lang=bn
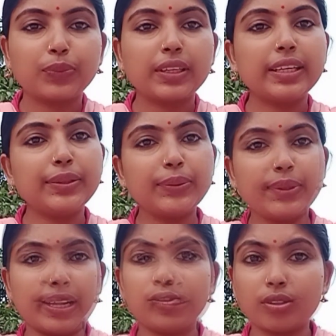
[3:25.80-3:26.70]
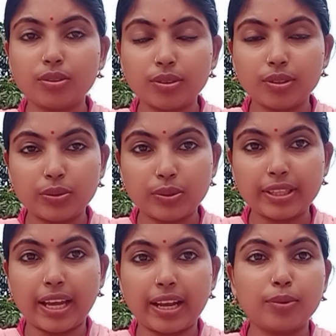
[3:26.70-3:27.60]
কিন্তু না যত জুড়ে
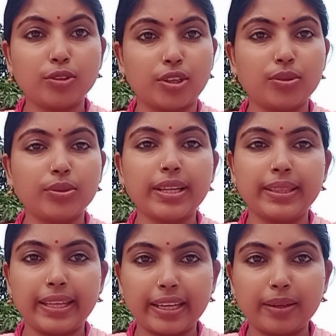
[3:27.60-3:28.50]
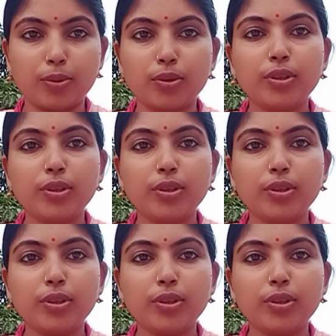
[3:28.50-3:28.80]
থাকবো যতটাই দেখব